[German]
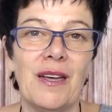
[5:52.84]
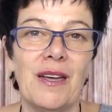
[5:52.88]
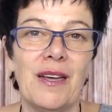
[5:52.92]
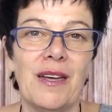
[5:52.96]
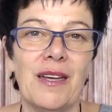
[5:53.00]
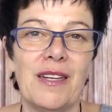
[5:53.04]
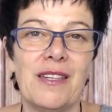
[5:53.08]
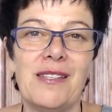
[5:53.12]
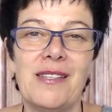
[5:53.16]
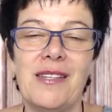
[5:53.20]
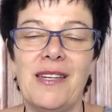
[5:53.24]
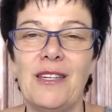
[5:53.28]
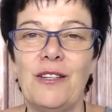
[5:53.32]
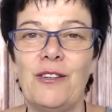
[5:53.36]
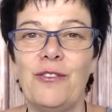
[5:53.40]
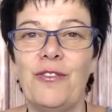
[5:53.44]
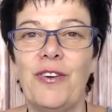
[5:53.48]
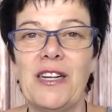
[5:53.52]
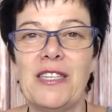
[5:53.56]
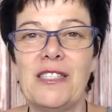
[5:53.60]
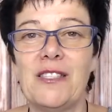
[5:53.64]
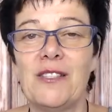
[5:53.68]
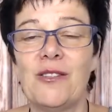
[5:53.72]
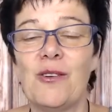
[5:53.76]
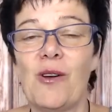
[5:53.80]
Es sieht
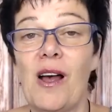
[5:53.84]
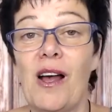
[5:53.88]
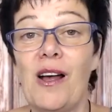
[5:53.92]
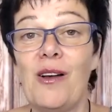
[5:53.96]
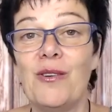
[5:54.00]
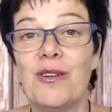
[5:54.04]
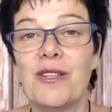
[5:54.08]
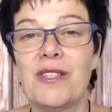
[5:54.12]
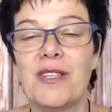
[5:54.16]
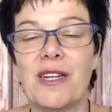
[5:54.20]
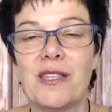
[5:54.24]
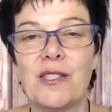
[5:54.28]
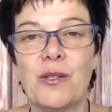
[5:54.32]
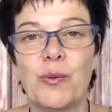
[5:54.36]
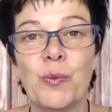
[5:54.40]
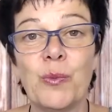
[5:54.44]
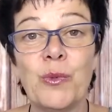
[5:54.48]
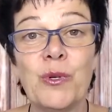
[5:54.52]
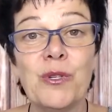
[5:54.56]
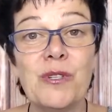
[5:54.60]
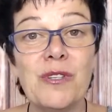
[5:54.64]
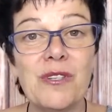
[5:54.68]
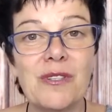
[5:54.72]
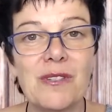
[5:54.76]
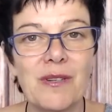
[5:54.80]
fast so aus, als
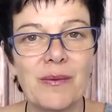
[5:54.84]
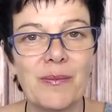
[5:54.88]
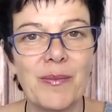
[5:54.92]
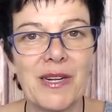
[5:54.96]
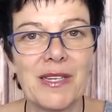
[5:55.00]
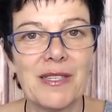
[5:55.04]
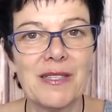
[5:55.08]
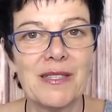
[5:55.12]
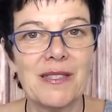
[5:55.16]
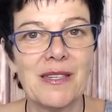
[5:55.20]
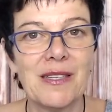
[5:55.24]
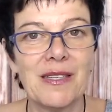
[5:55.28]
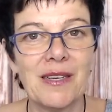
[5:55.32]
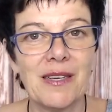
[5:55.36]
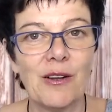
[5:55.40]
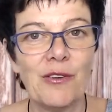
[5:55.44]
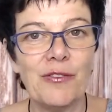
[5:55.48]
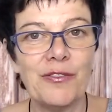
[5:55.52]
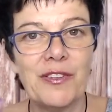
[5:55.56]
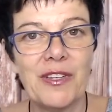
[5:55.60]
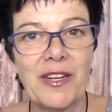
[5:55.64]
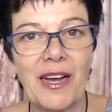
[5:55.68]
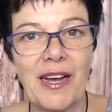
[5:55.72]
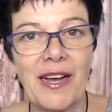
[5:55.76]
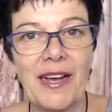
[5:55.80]
müsste man sich
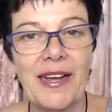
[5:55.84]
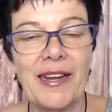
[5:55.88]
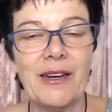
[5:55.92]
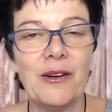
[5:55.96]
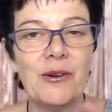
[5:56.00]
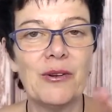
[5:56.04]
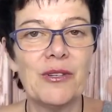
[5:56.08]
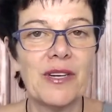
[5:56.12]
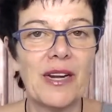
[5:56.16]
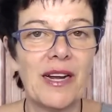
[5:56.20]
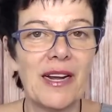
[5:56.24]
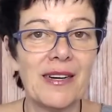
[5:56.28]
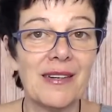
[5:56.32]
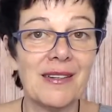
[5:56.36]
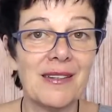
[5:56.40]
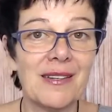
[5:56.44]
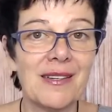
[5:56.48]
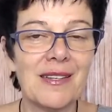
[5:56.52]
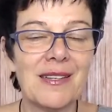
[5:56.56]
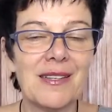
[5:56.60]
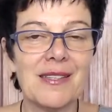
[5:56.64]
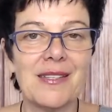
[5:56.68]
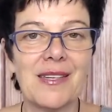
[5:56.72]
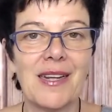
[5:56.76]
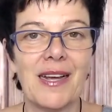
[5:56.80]
auf die eine oder
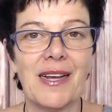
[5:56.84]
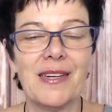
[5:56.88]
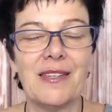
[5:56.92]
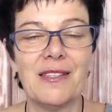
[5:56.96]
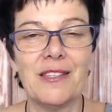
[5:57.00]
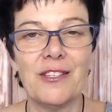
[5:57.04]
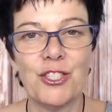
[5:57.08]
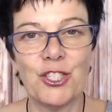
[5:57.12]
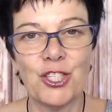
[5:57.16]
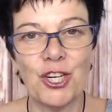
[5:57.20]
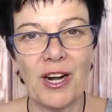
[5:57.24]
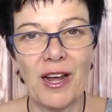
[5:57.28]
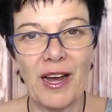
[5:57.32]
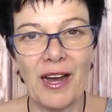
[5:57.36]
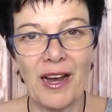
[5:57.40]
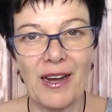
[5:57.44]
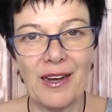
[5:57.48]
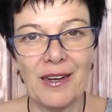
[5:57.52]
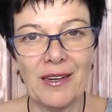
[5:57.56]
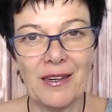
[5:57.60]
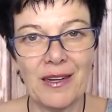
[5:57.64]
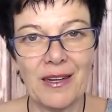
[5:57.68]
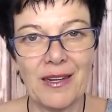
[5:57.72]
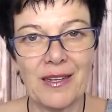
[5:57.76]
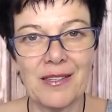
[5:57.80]
andere Seite
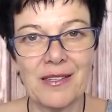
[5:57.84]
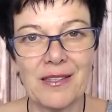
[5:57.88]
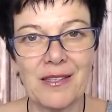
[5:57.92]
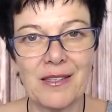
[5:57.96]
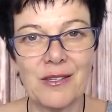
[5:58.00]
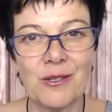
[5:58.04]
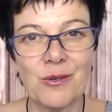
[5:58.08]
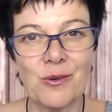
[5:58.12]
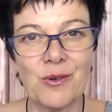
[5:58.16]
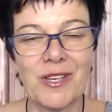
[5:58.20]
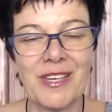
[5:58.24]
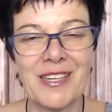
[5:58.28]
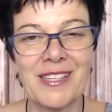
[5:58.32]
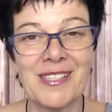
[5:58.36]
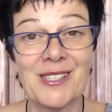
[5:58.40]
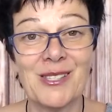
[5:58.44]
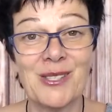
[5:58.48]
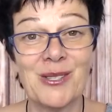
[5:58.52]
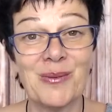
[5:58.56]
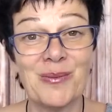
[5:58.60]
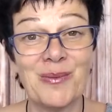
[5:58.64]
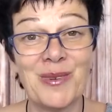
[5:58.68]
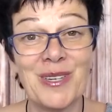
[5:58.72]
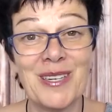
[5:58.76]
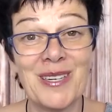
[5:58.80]
schlagen. Also so geht es
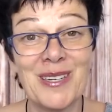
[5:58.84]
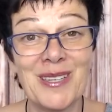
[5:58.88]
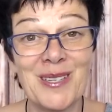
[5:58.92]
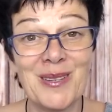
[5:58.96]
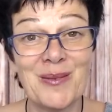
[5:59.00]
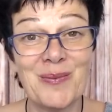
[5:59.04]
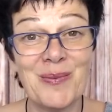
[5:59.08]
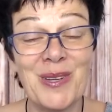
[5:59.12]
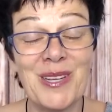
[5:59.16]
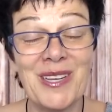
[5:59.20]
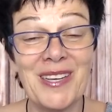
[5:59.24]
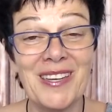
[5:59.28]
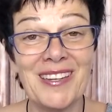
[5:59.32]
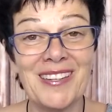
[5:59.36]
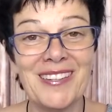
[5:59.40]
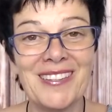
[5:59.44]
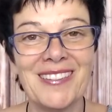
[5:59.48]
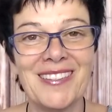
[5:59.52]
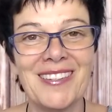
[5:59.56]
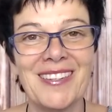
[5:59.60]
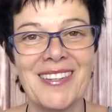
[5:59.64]
zumindest mir.